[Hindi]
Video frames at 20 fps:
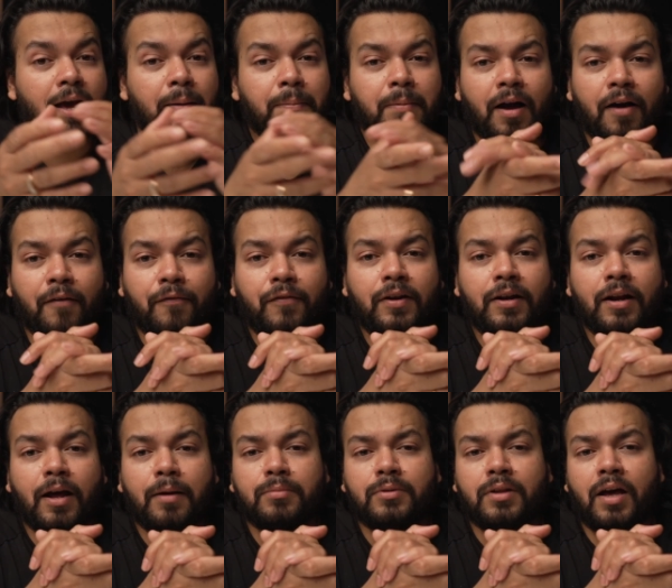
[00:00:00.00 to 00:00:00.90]
ऐप काफ़ी
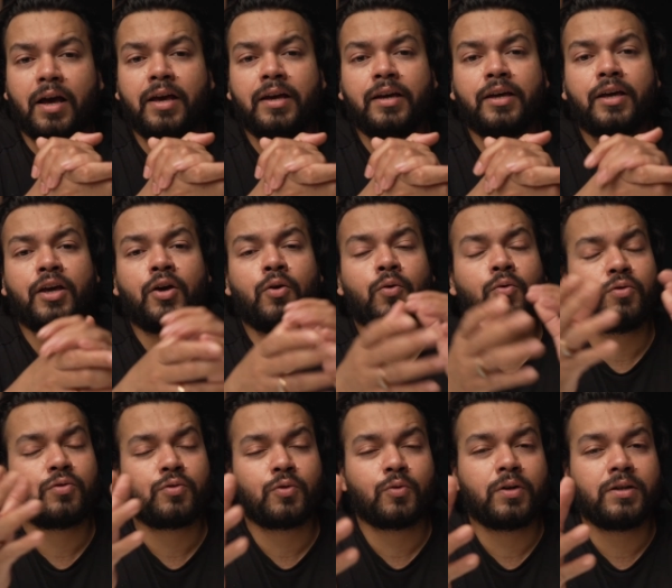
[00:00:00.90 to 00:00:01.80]
लाभदायक है उन
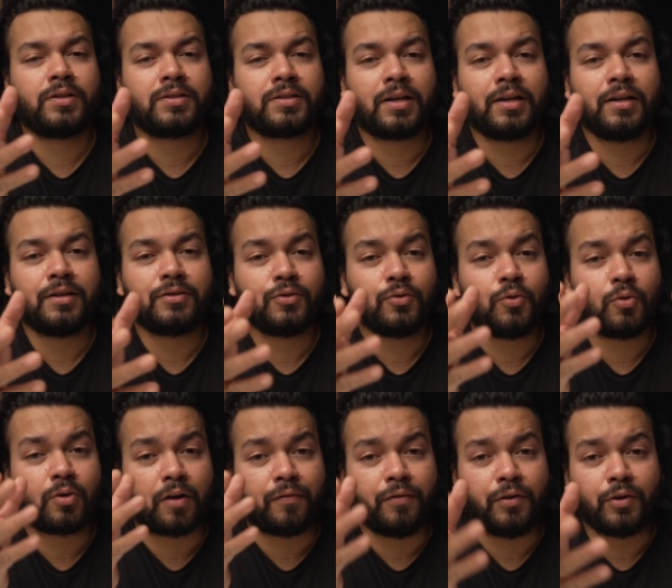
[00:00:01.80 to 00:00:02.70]
स्टूडेंट्स के लिए जिनको
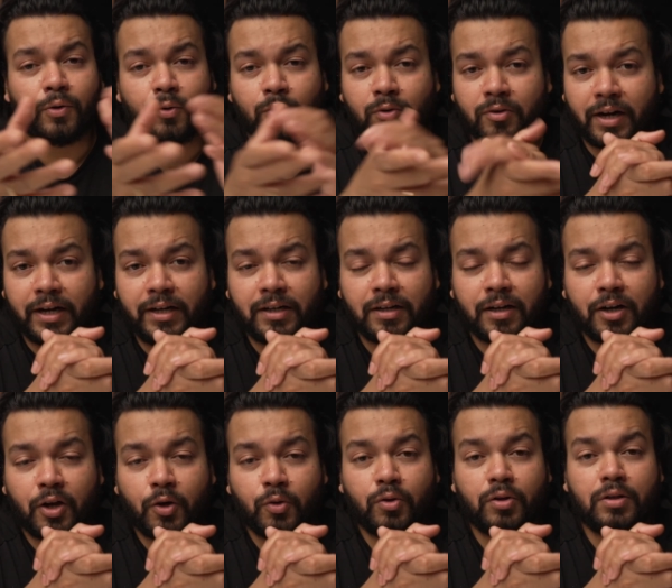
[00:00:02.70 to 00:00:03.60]
काफ़ी नोट राइट
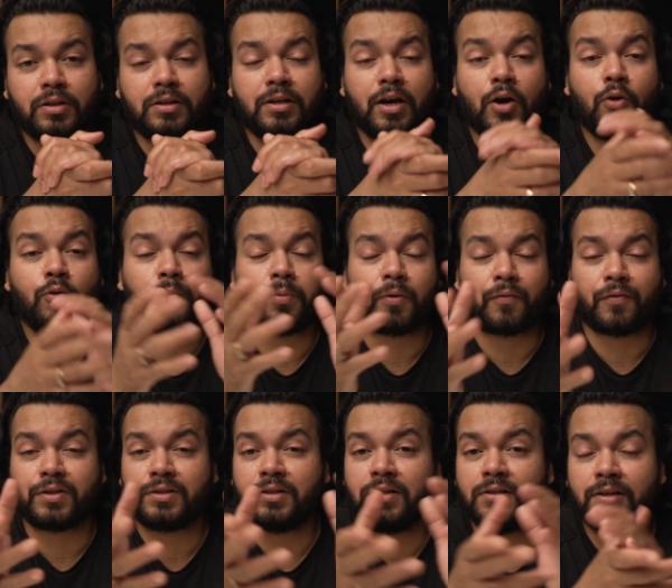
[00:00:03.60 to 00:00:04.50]
करना होता है या उन
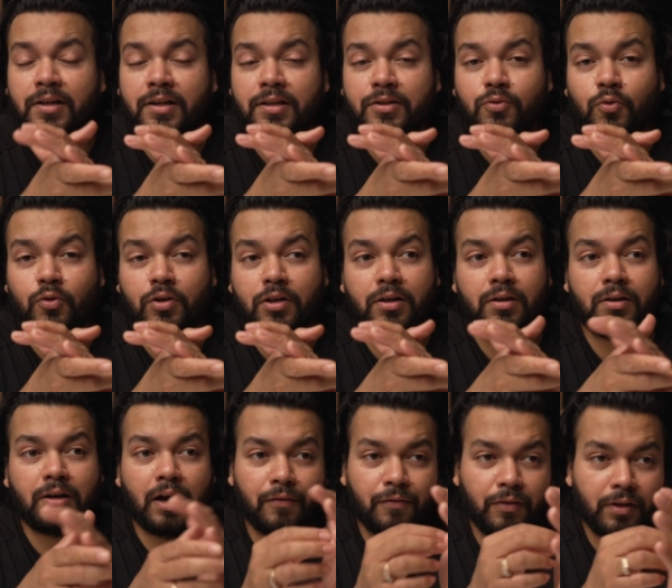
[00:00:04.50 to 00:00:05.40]
प्रोफेशनल्स के लिए जो कि
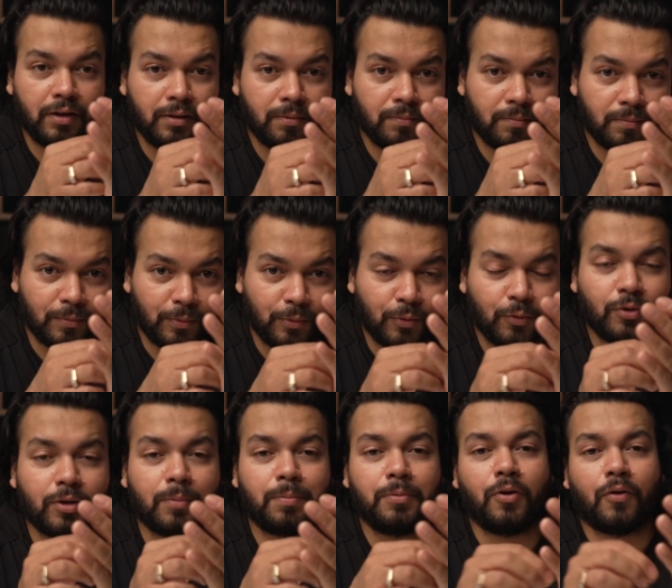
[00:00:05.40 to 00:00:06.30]
काफ़ी
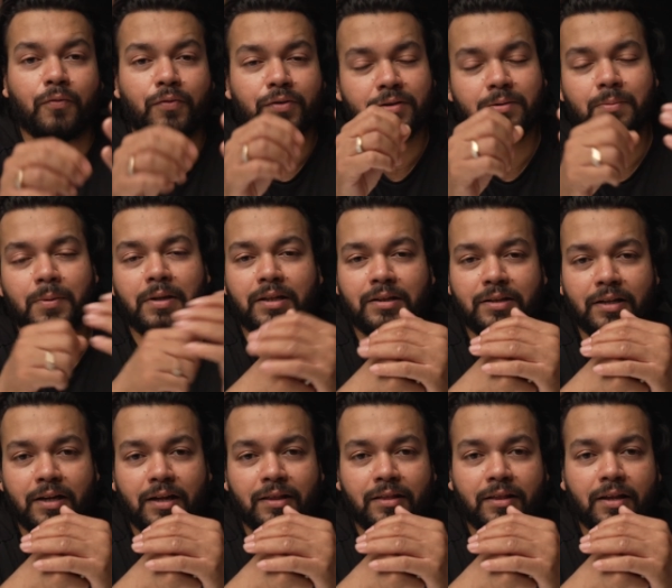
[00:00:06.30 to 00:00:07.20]
नोट अपने ऑफिस में लिखते
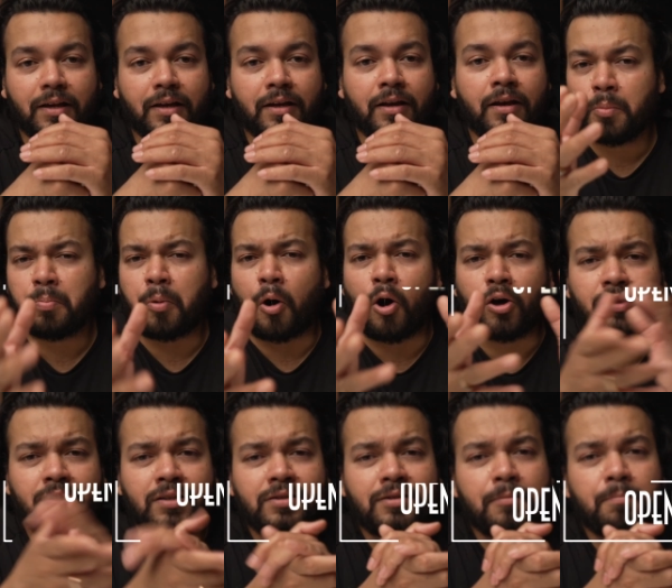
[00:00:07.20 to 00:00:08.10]
रहते हैं बहुत
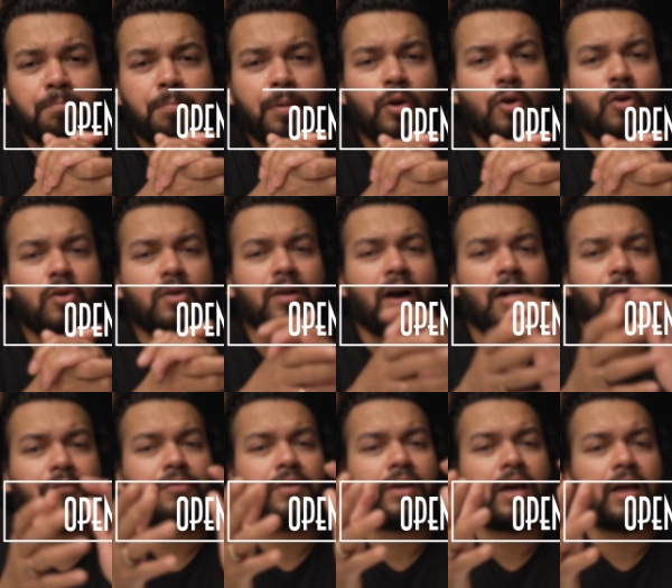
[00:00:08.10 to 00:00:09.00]
ही सिंपल और
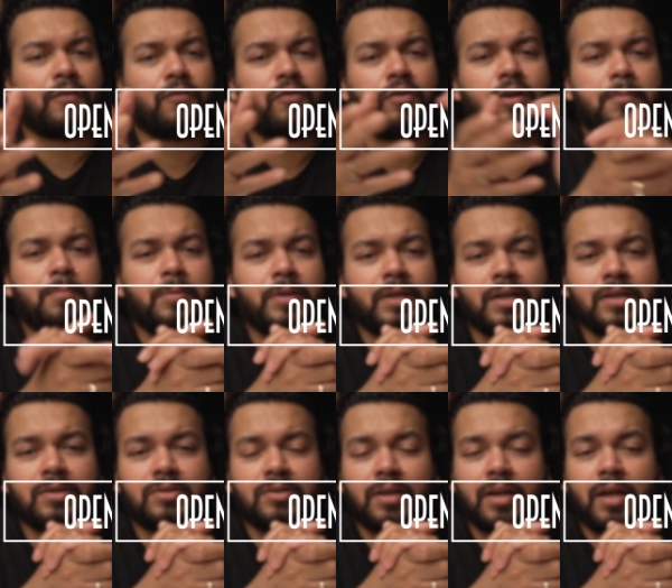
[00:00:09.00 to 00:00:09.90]
काफ़ी हेल्पफुल
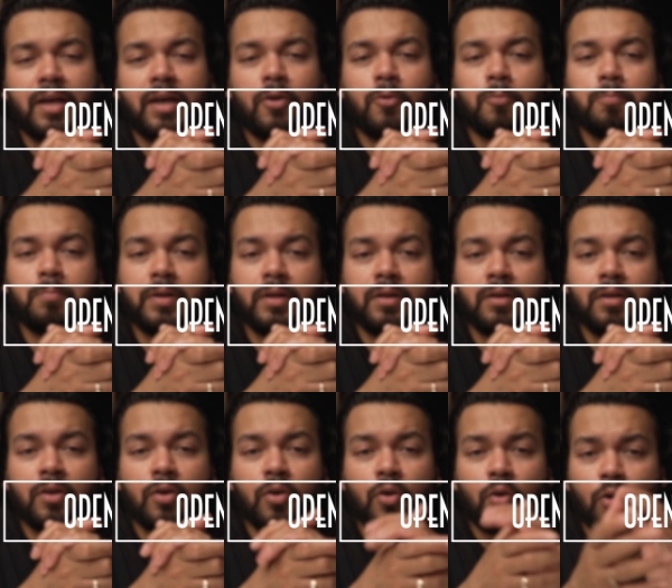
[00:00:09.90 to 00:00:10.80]
एप्लीकेशन है ओपनर
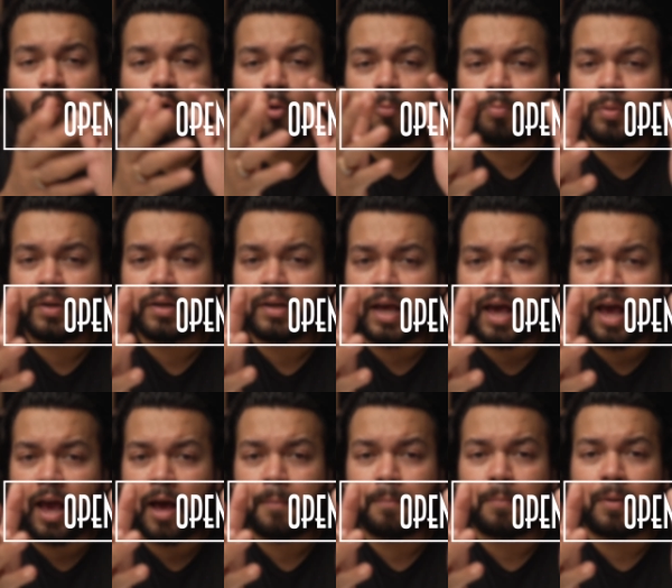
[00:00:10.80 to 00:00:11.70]
ओपनर
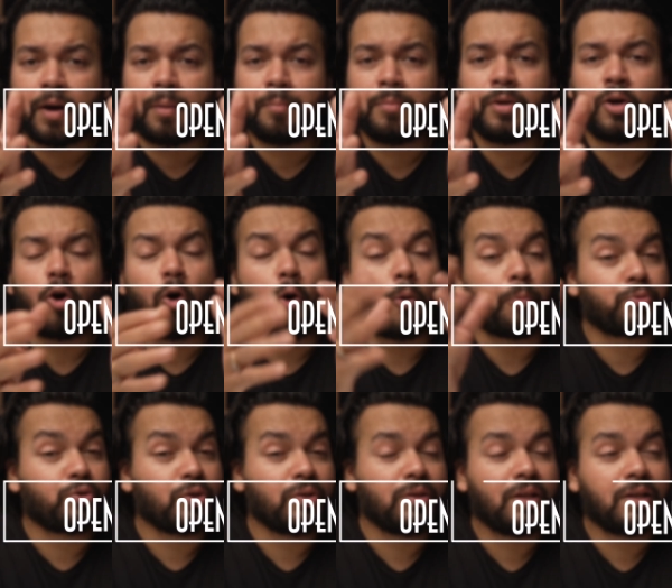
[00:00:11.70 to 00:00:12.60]
ऐप हमें
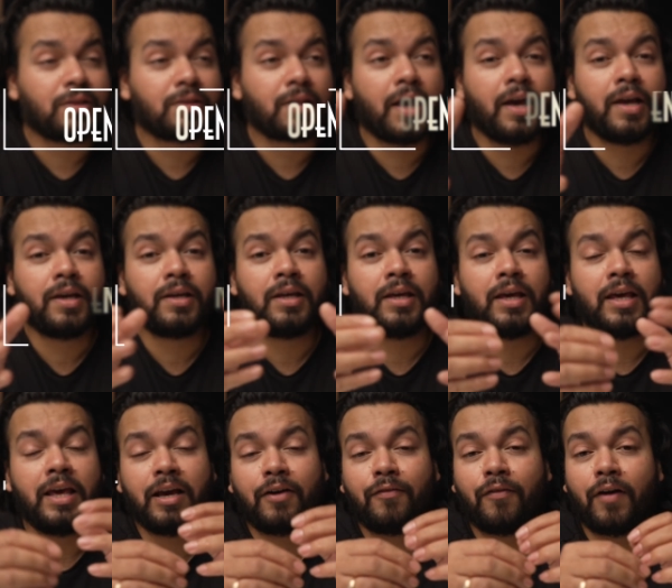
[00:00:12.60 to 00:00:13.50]
ऑप्शन देता है कि
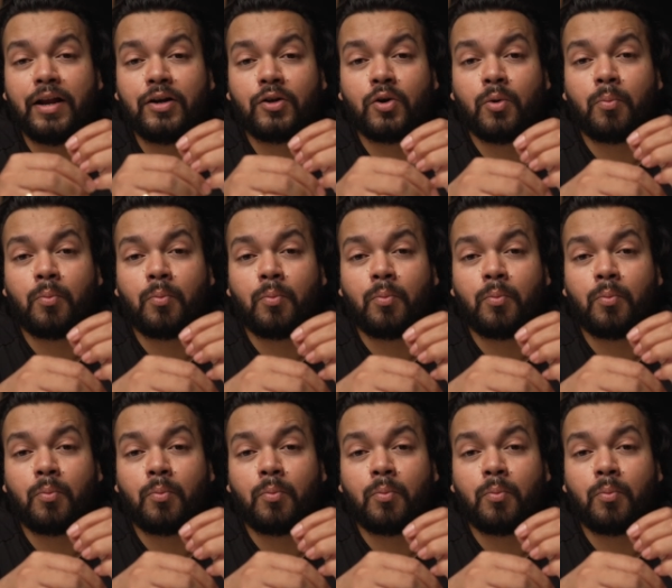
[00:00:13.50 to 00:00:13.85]
एक फ़ाइल को